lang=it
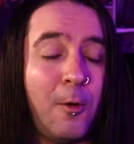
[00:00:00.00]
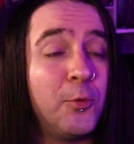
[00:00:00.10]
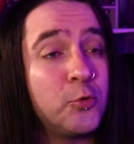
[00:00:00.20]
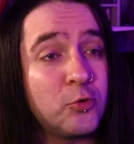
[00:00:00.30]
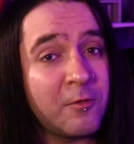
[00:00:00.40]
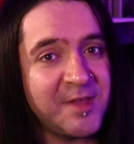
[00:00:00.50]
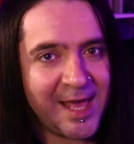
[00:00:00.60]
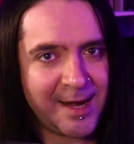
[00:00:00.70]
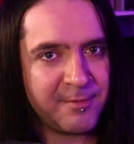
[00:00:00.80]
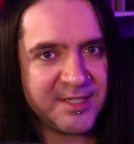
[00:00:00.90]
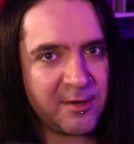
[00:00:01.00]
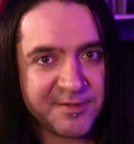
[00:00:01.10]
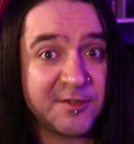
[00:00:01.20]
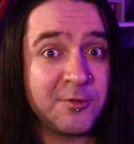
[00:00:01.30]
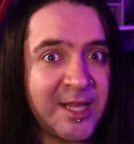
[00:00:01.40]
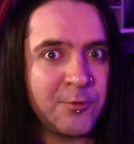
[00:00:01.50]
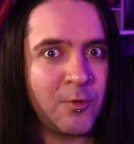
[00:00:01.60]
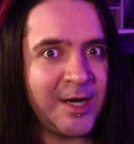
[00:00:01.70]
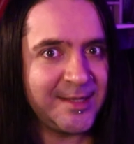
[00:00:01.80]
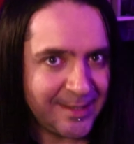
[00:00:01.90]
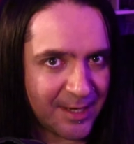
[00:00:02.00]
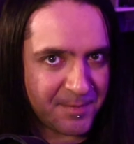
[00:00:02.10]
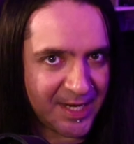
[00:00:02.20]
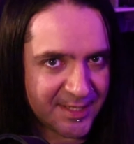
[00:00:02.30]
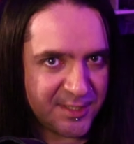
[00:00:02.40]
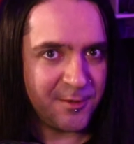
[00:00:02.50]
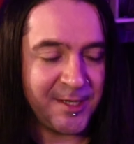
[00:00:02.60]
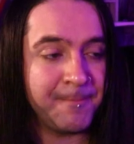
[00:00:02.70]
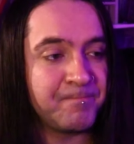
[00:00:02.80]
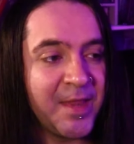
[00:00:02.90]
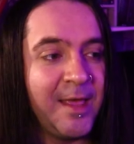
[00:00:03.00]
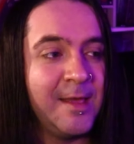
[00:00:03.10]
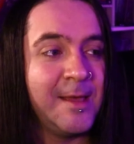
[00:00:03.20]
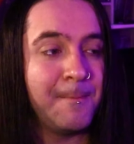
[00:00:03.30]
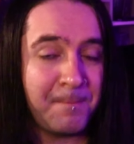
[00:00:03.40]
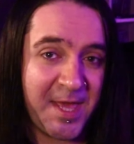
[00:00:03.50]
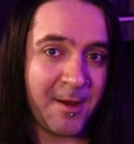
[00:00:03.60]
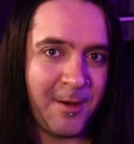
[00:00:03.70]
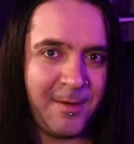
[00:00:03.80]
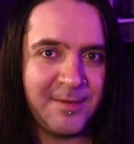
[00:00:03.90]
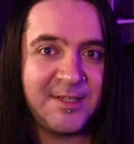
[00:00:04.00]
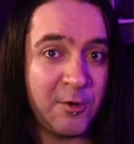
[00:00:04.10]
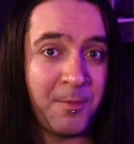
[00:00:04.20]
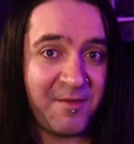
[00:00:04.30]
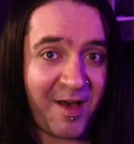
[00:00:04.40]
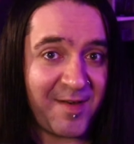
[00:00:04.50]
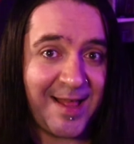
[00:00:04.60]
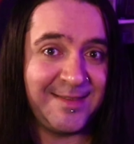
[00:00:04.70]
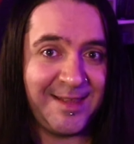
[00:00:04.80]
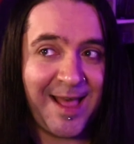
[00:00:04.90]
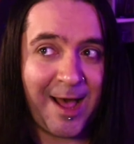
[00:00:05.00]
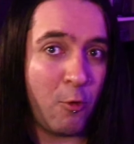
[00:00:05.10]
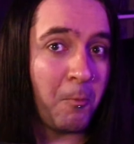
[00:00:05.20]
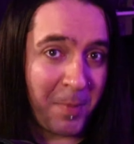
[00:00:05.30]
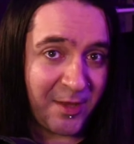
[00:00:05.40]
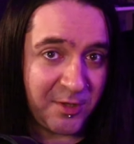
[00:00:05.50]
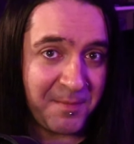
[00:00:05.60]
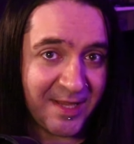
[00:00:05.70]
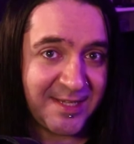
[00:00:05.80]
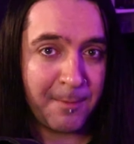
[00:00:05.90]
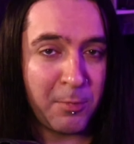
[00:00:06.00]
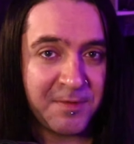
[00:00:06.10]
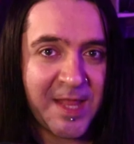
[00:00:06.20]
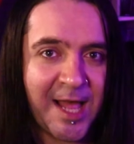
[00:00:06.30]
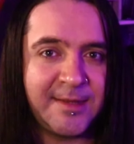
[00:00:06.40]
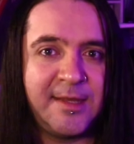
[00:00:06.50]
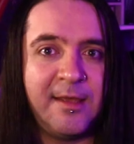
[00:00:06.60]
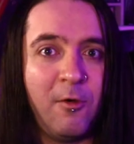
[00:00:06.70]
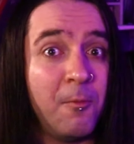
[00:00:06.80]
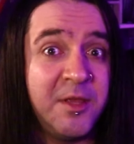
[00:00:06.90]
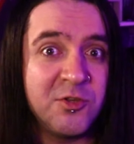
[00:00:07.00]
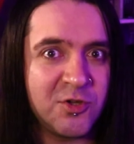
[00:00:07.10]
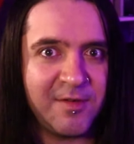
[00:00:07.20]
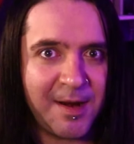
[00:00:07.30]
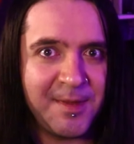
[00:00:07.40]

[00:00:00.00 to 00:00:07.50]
Ho potuto ovviare a questa cosa soltanto con la determinazione. Però, siccome va avanti da un paio di mesi abbondanti, comincio